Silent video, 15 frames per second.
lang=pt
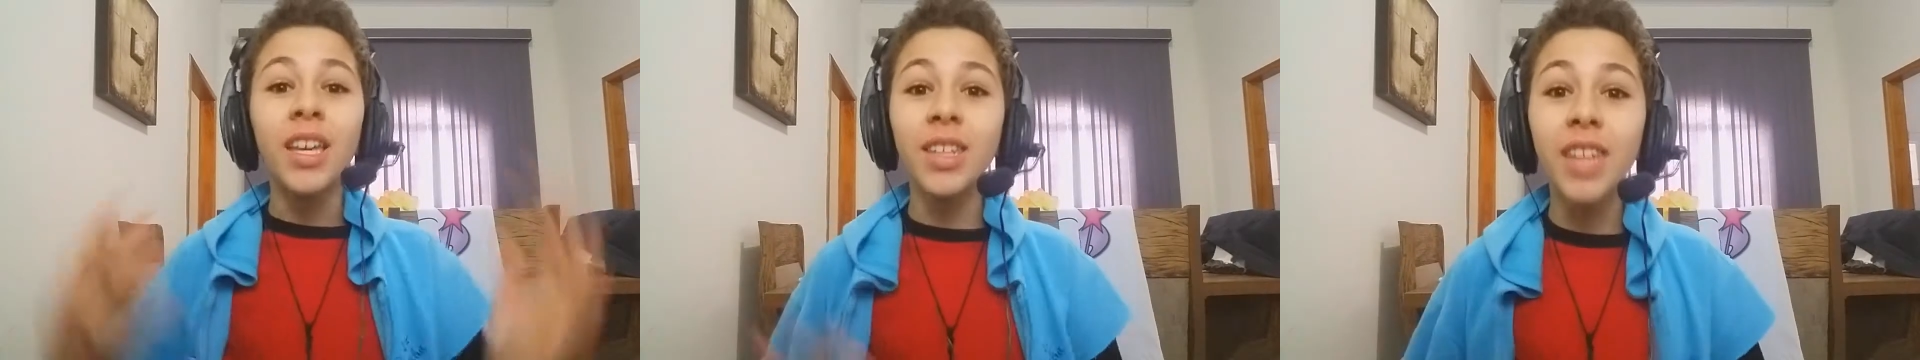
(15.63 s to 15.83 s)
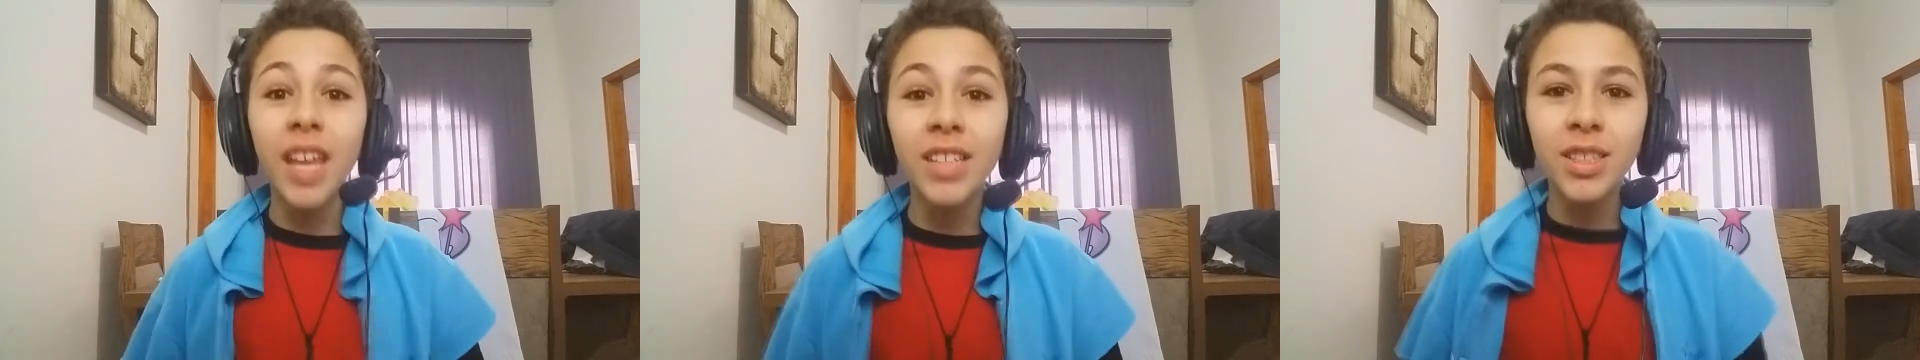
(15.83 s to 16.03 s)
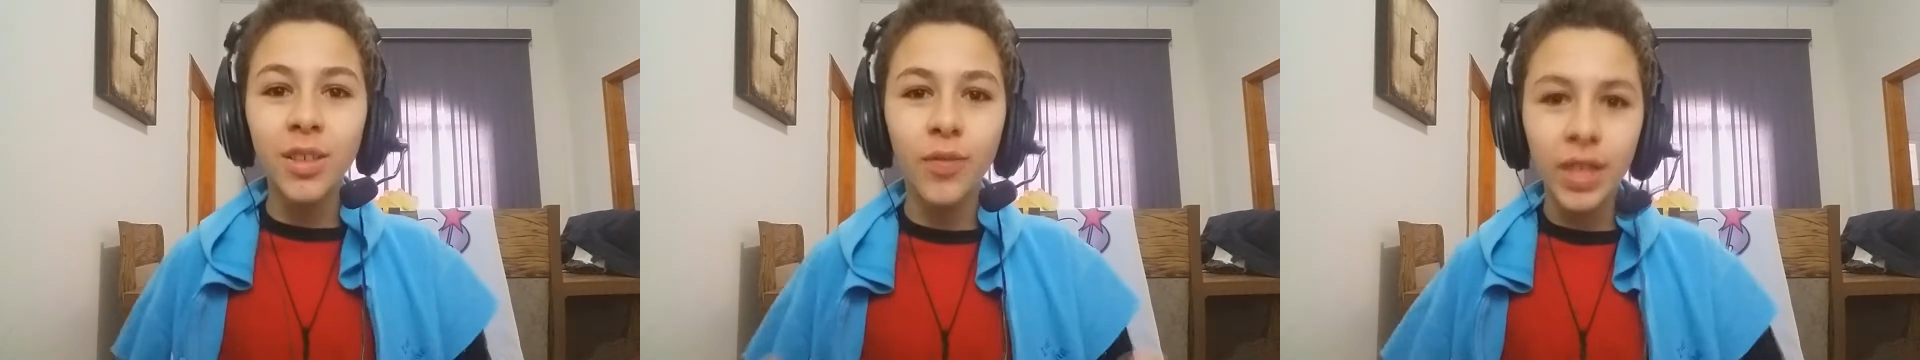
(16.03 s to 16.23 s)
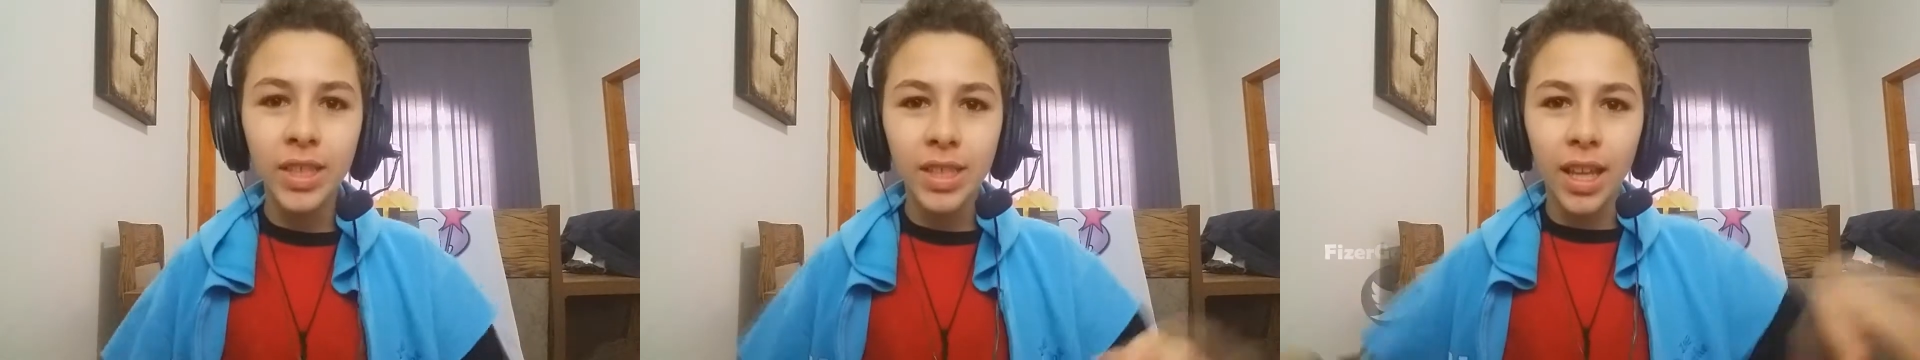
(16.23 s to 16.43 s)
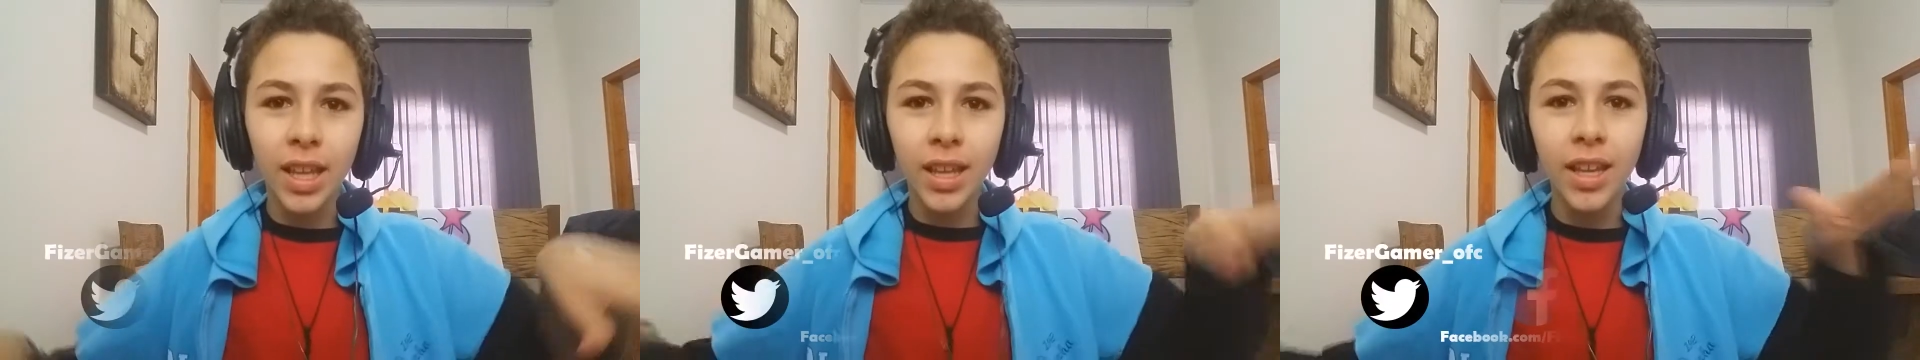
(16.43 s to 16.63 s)
E dessa
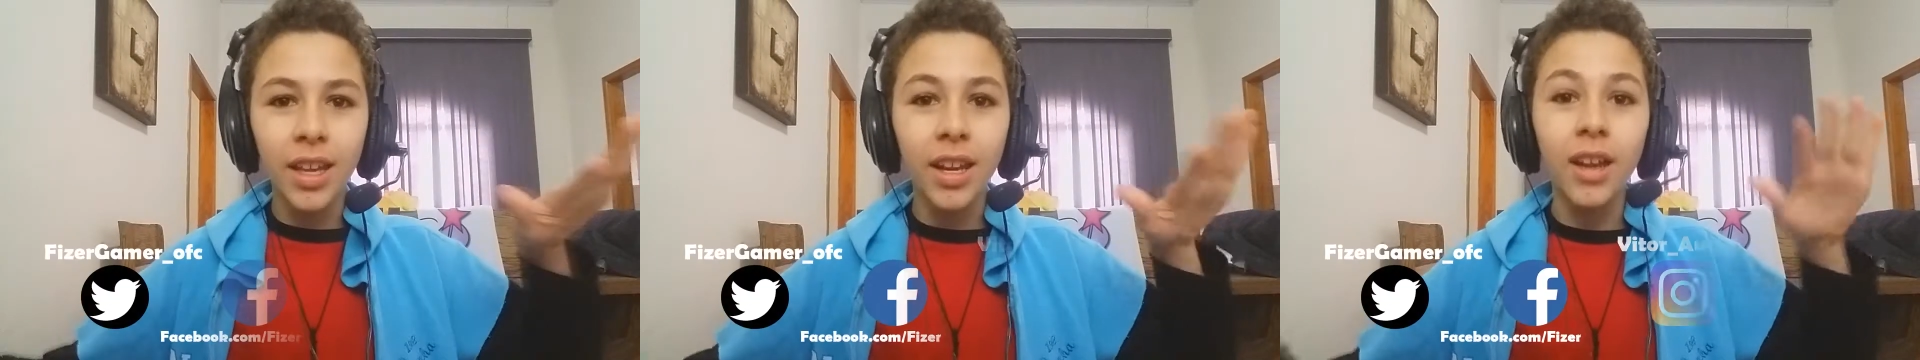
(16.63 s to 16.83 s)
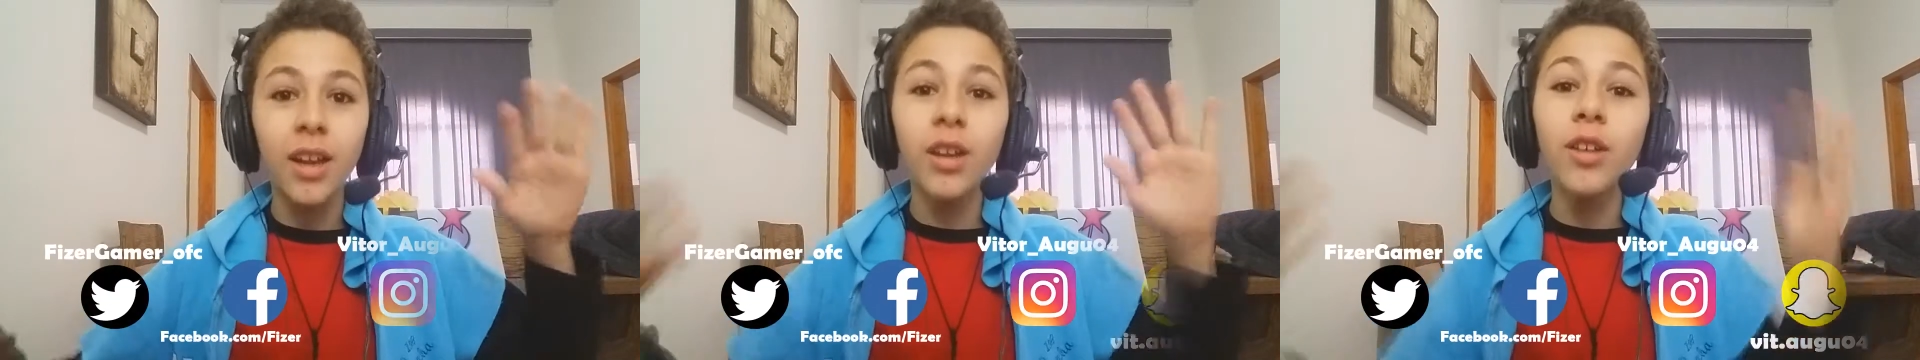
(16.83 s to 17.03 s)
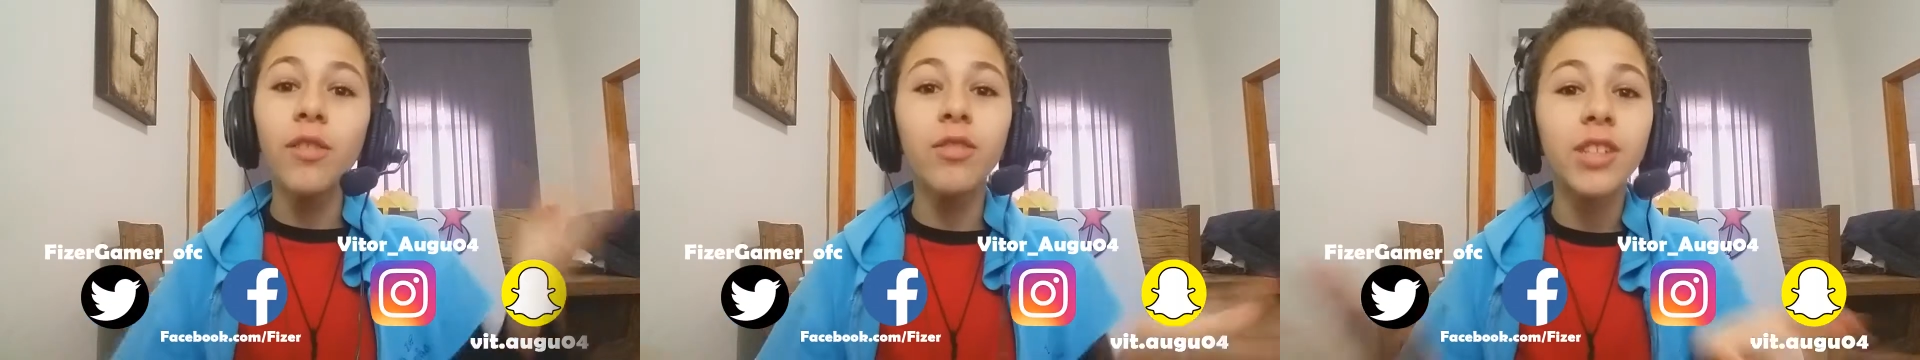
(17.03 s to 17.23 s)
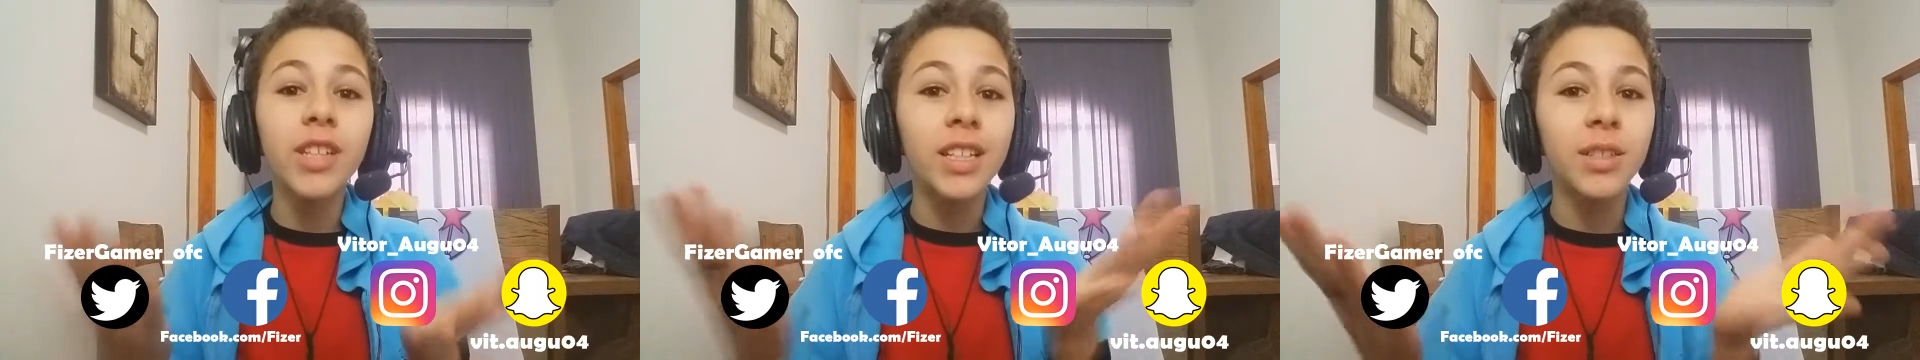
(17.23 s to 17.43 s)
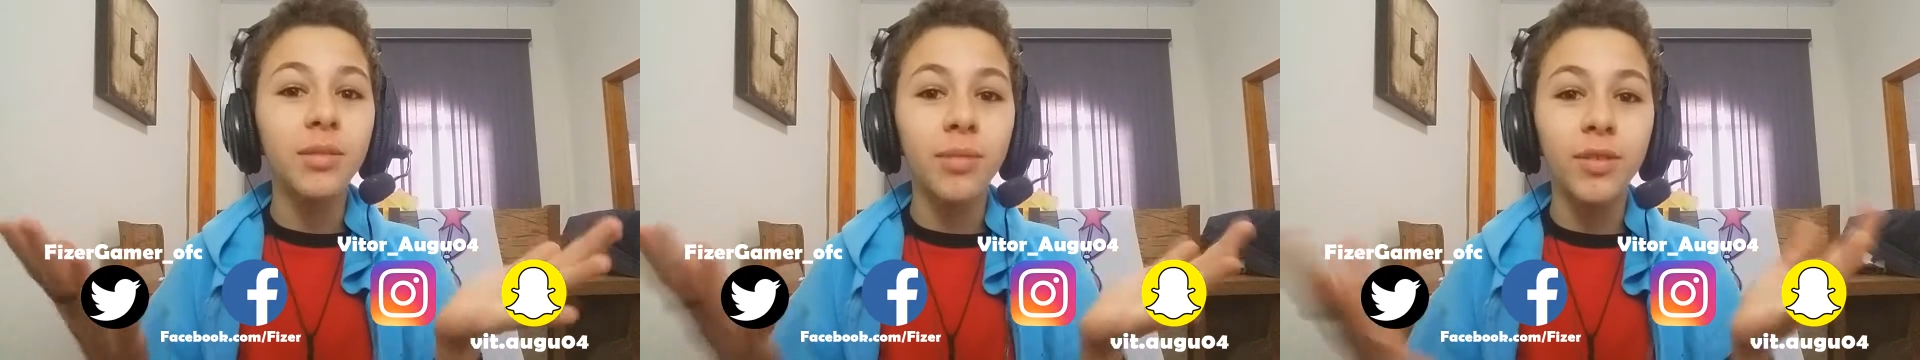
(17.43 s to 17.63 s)
vez, galera, eu vou
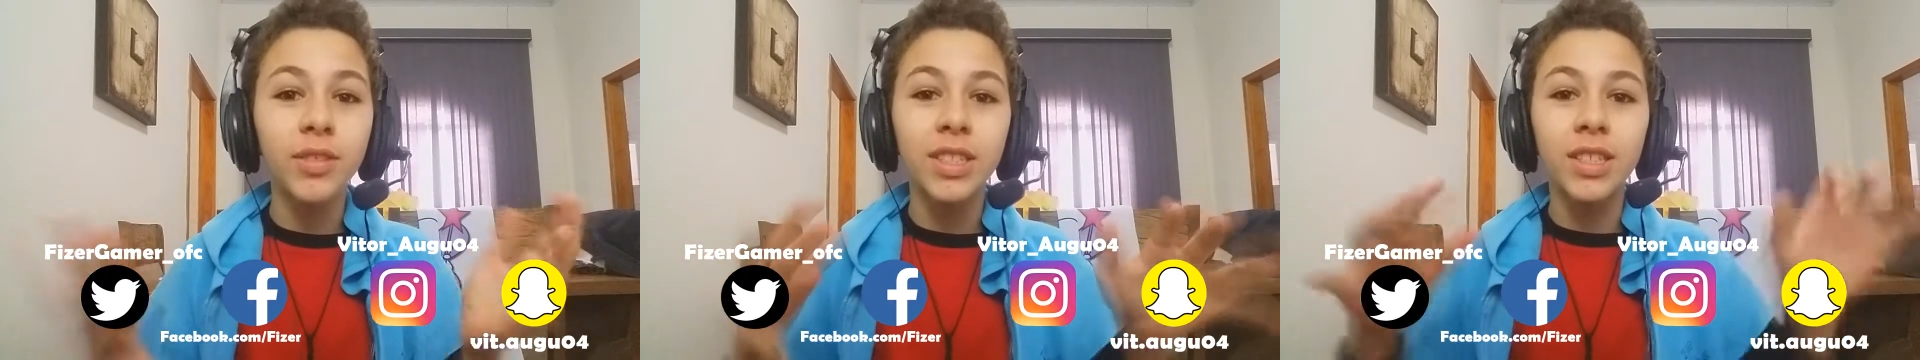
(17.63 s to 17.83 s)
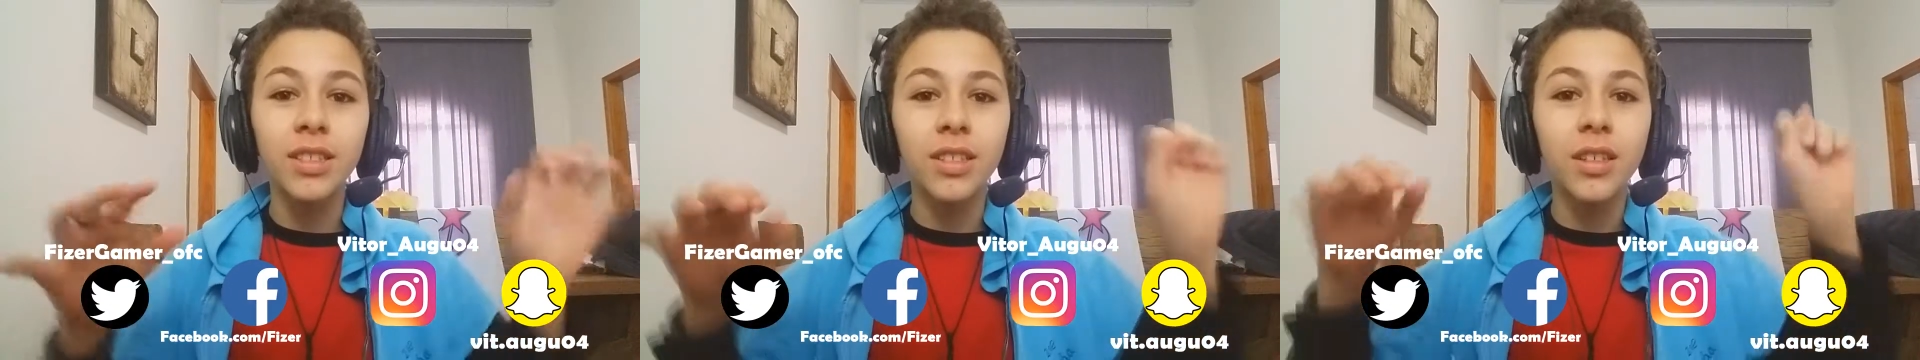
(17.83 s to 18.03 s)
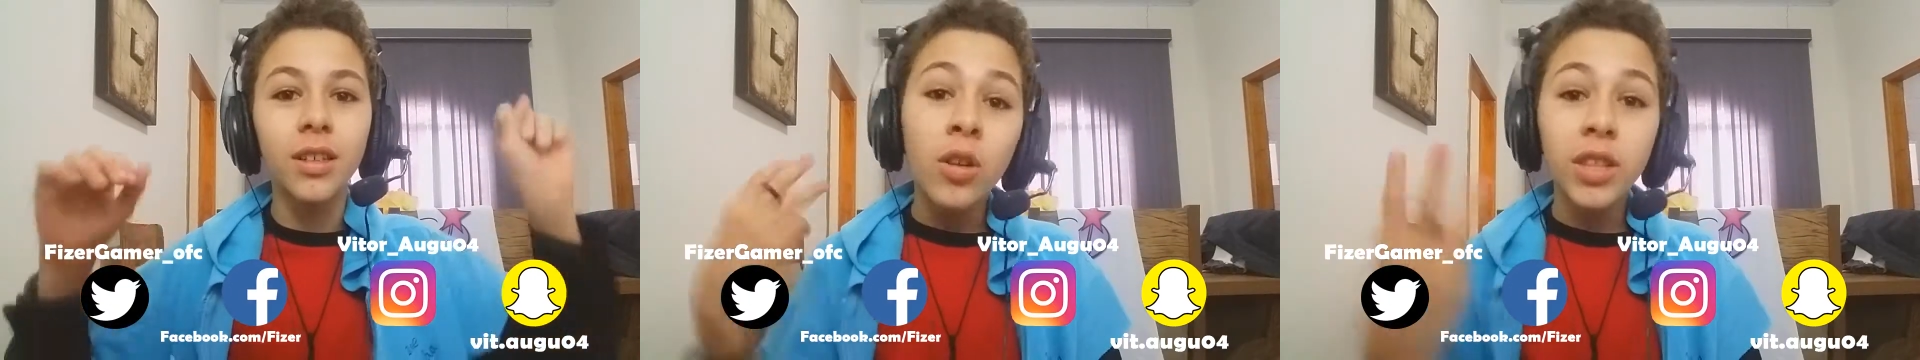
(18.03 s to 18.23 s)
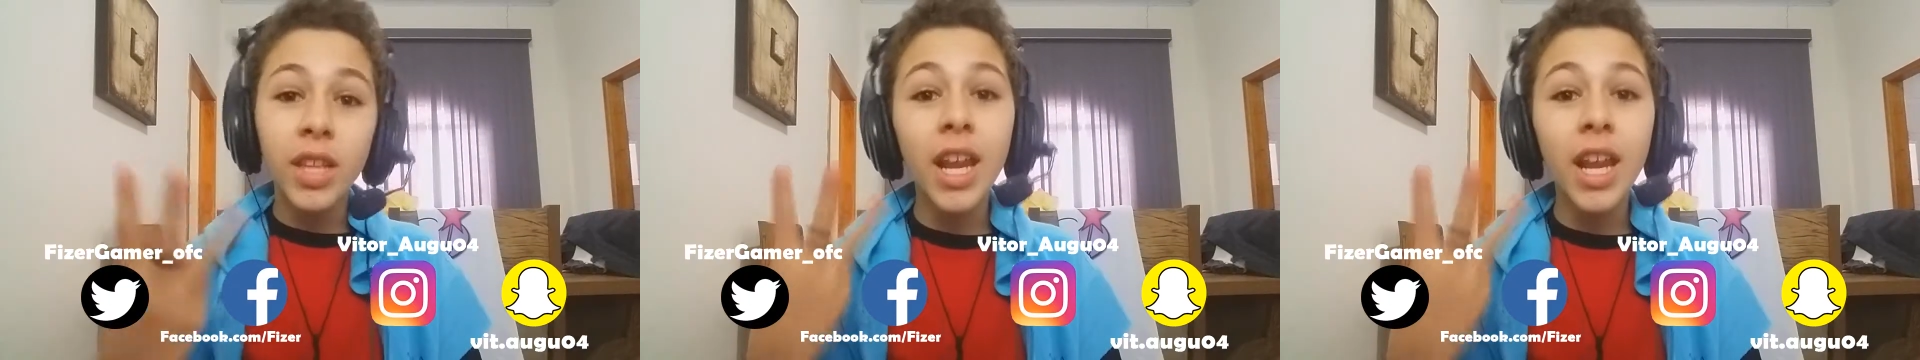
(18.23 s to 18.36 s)
trazer para vocês aqui